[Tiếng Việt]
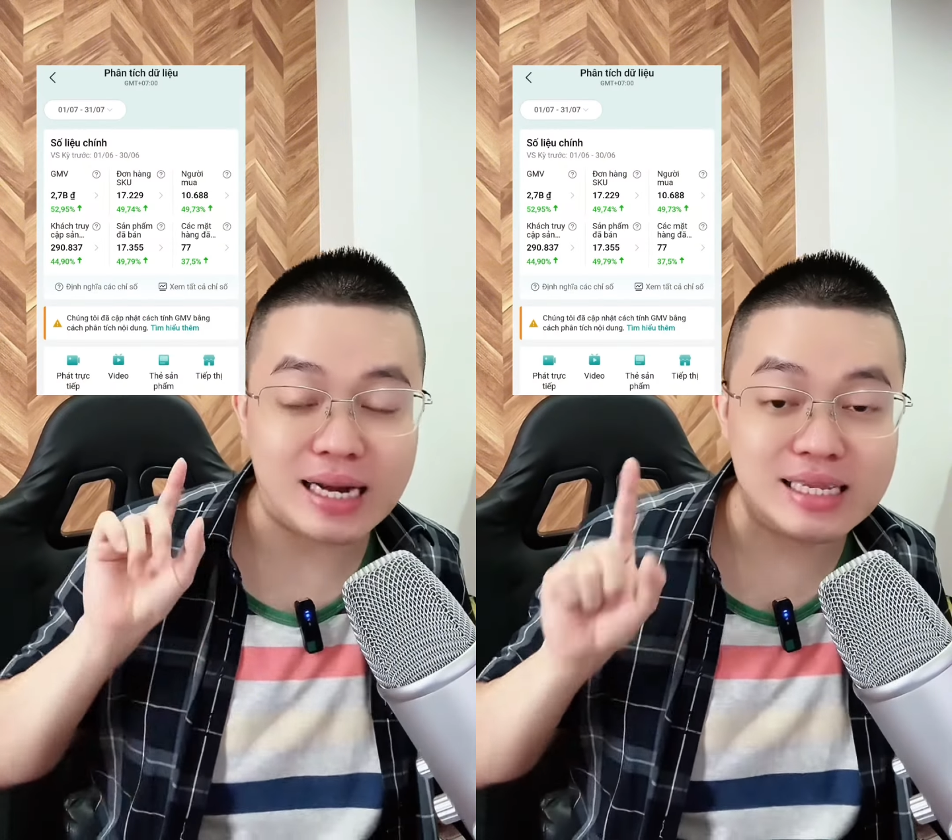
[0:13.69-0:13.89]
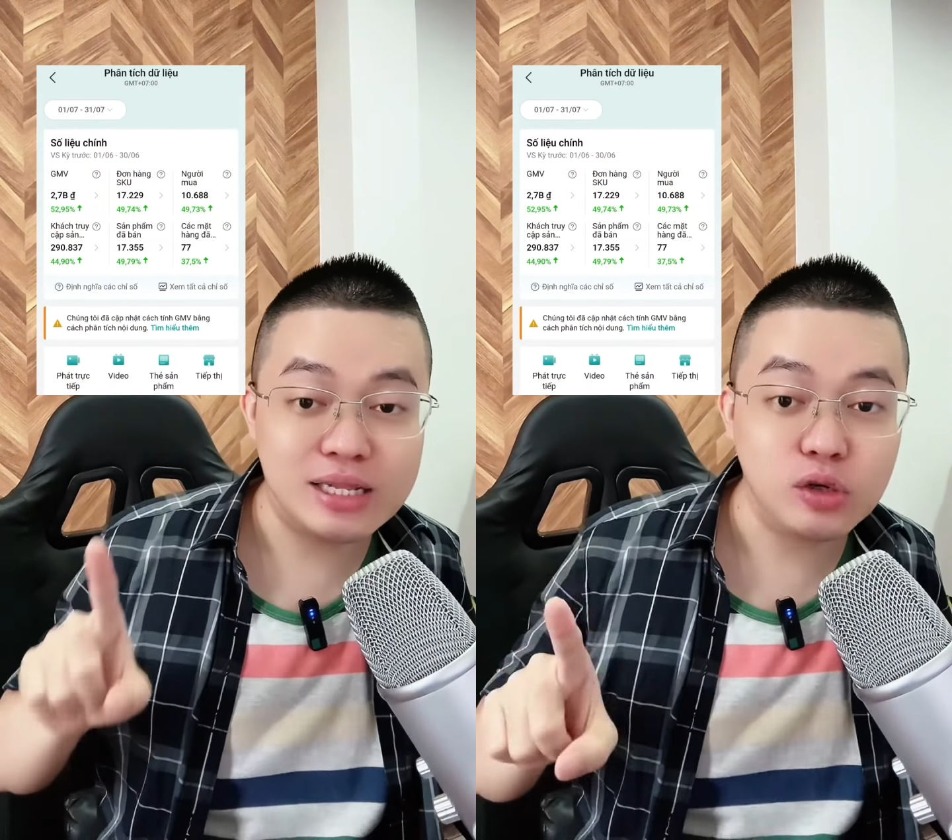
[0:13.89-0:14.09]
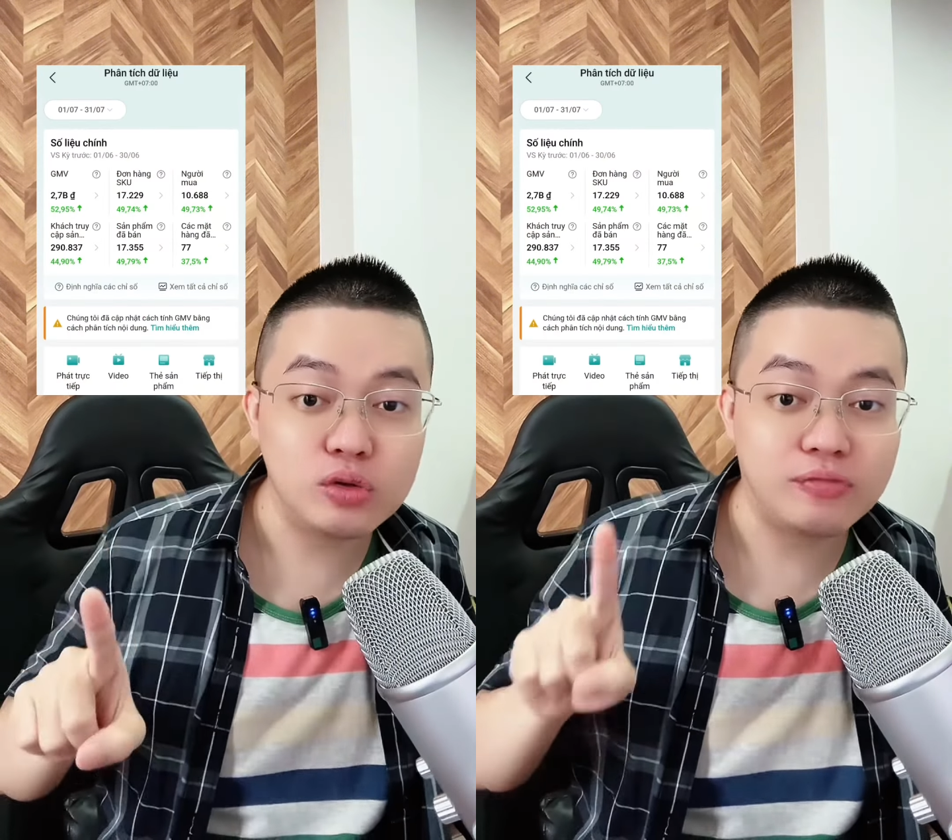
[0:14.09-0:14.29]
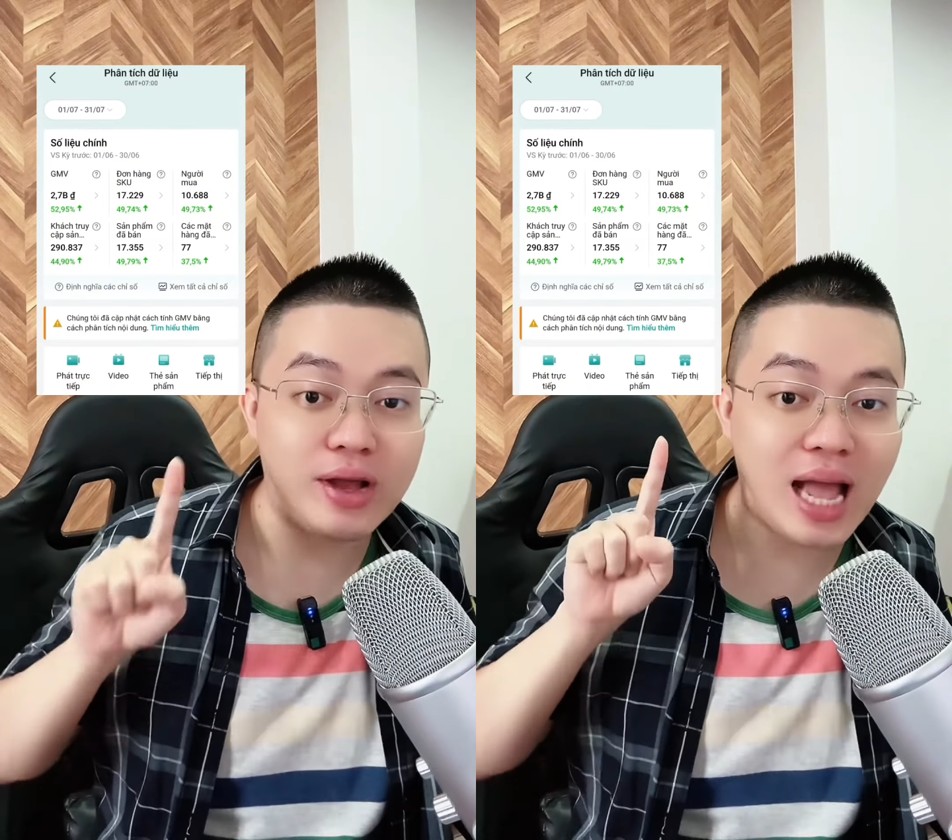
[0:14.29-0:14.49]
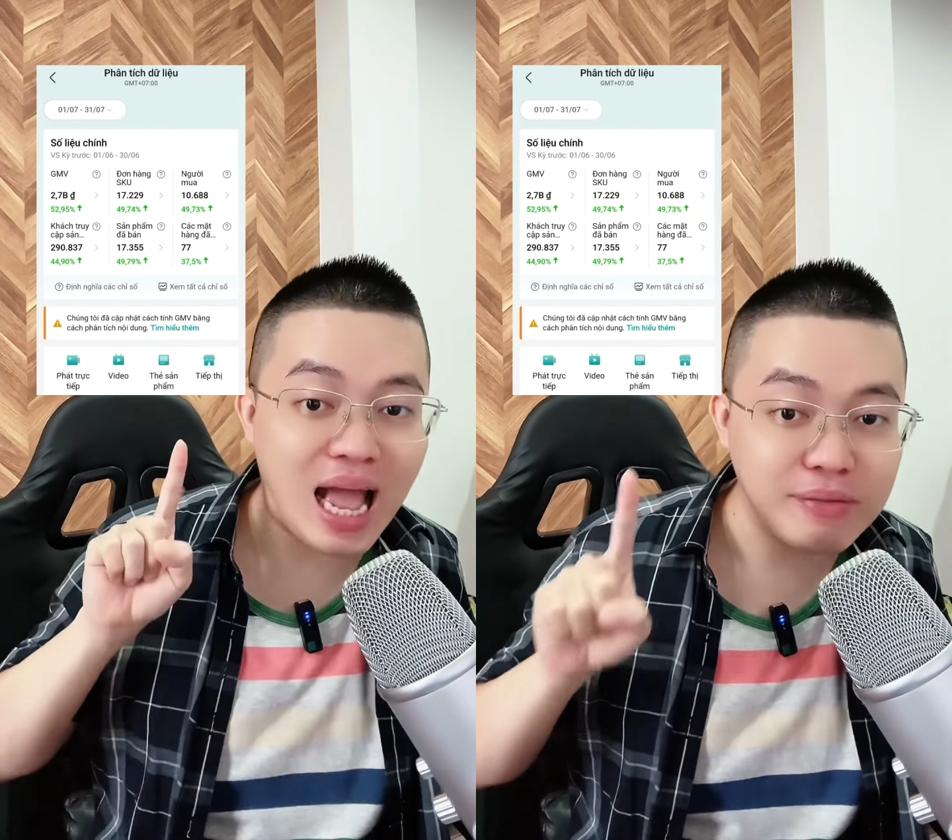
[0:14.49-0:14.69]
được doanh thu tầm khoảng
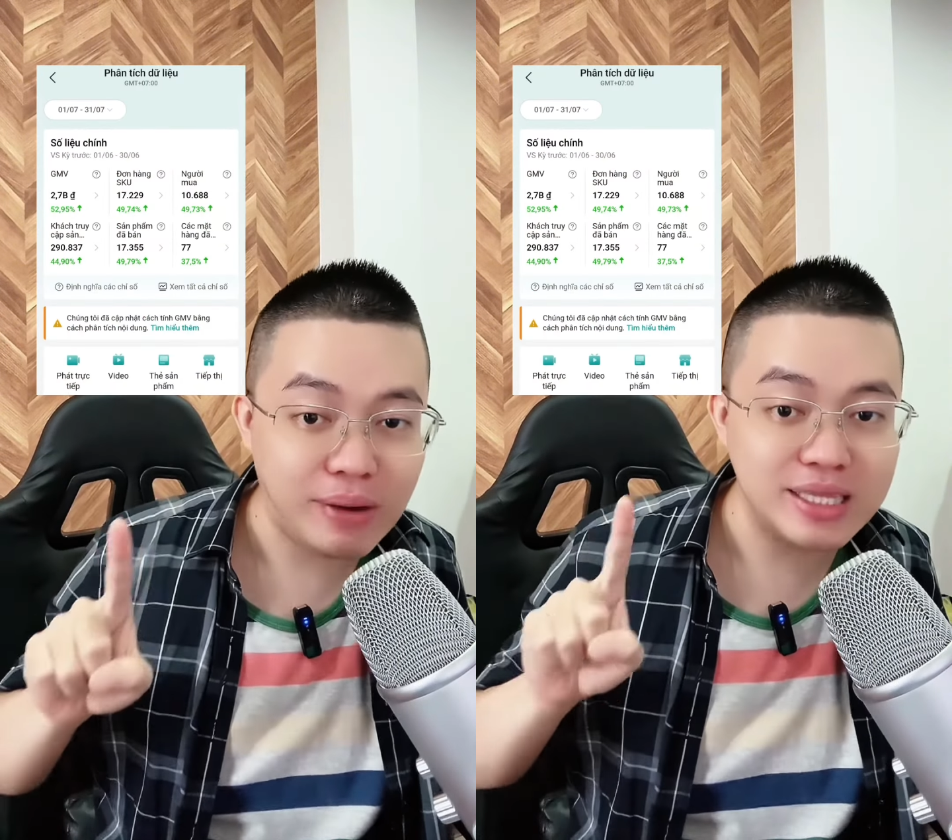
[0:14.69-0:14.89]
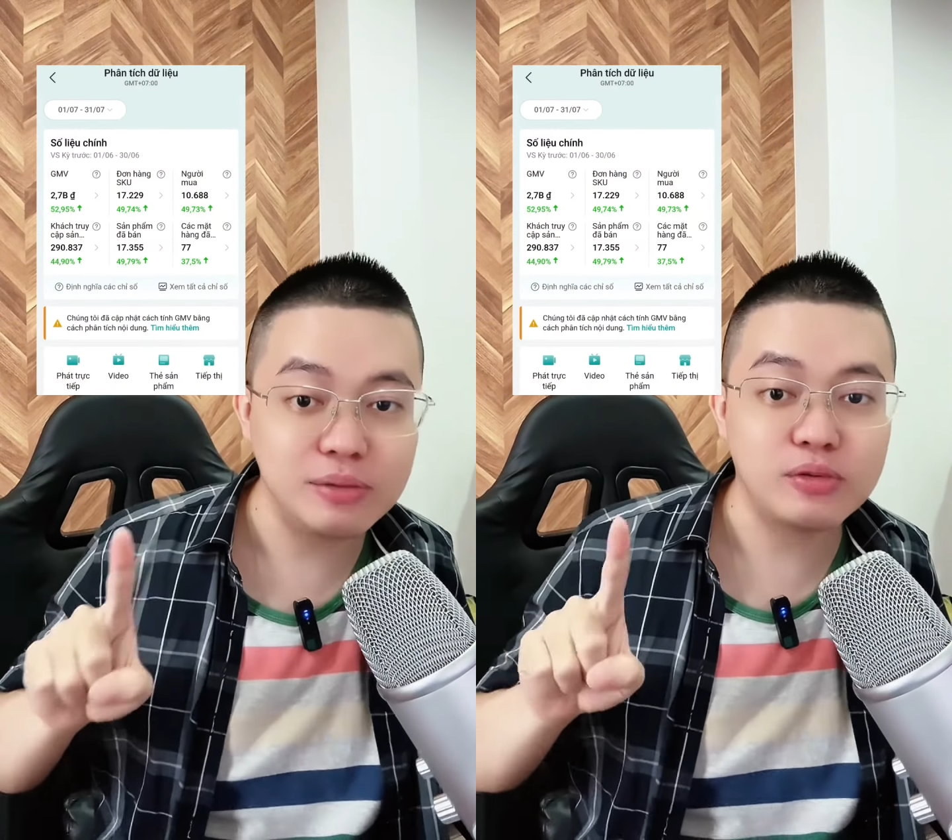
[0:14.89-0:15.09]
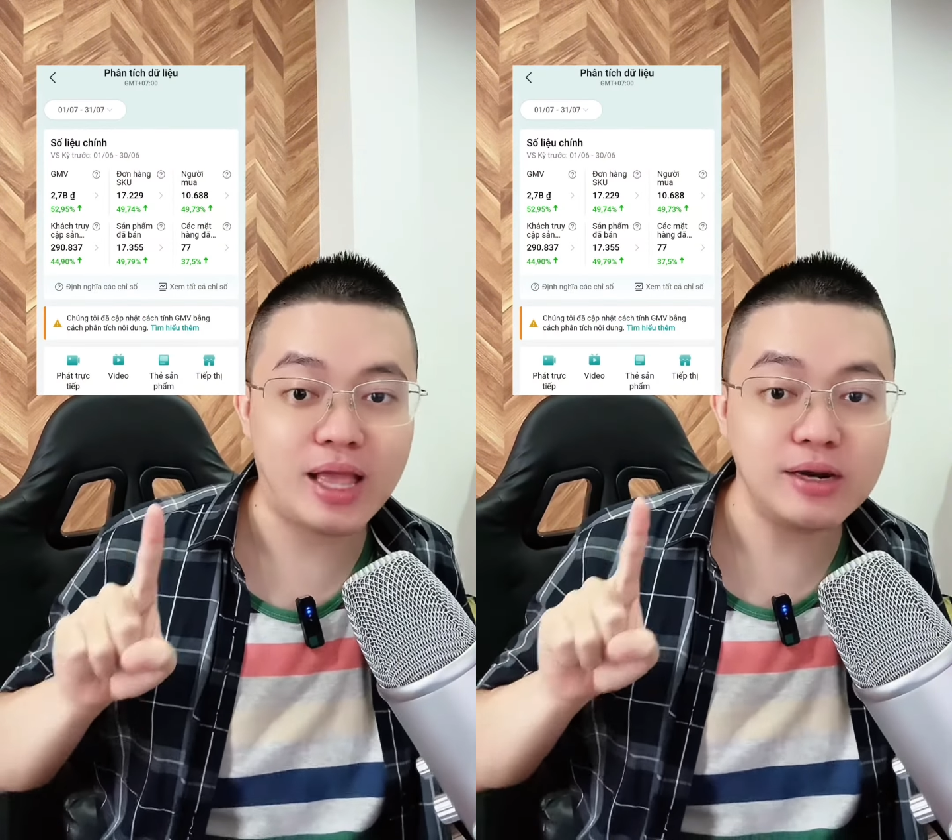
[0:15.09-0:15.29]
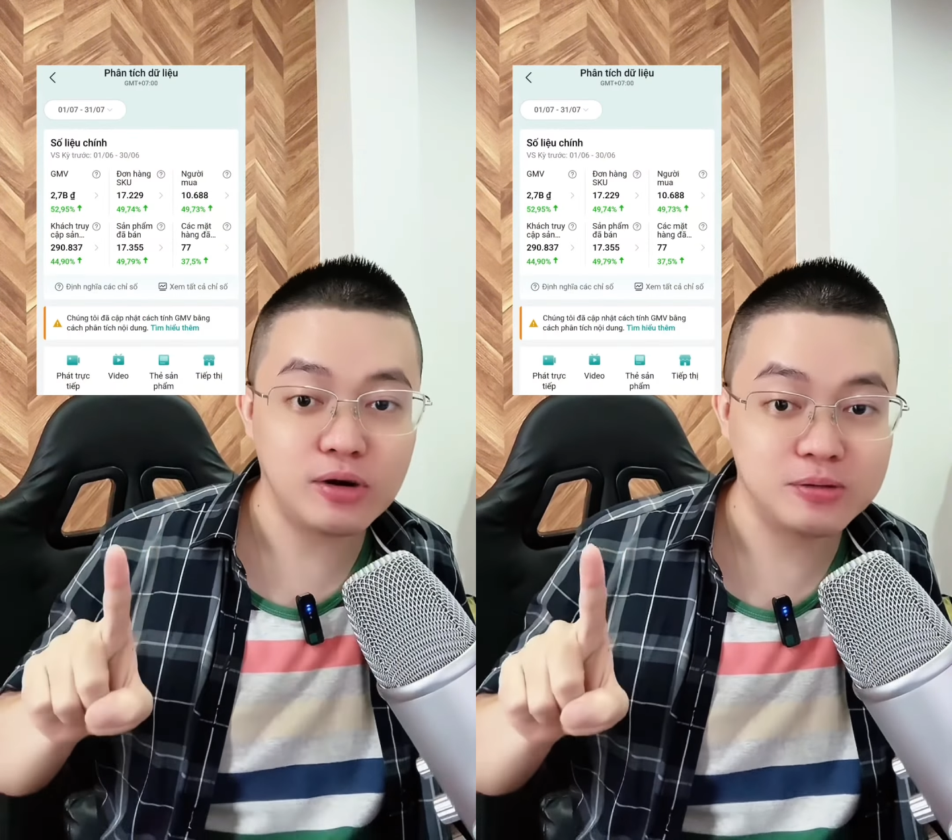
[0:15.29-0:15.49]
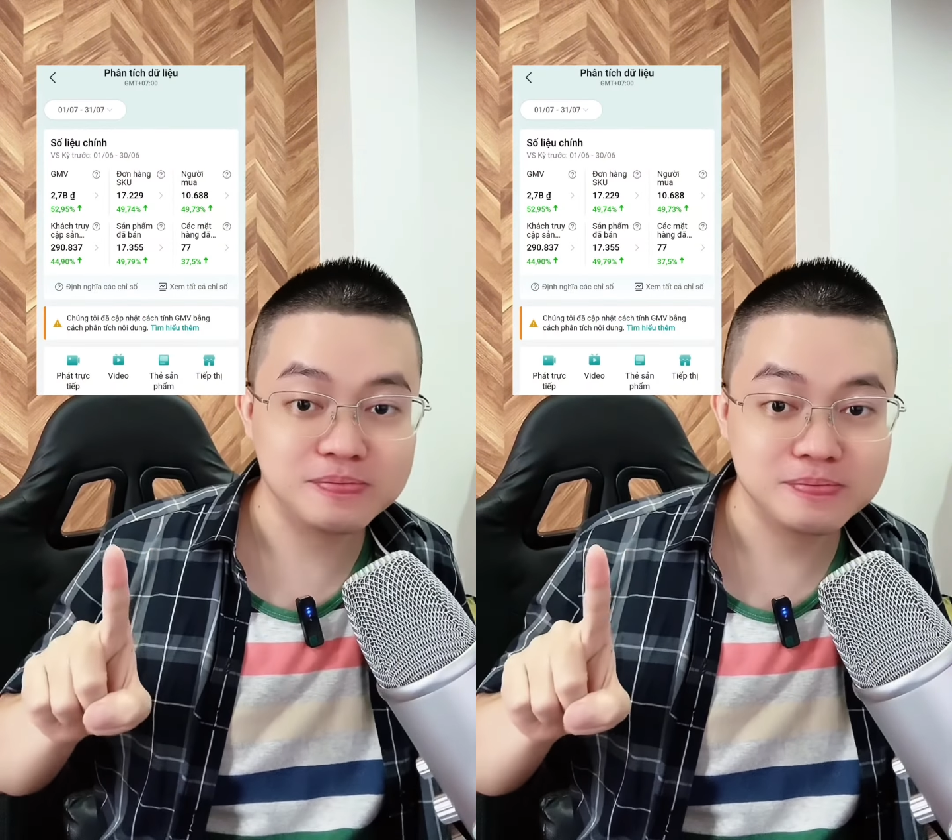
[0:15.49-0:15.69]
hai phẩy bảy tỷ một tháng rồi.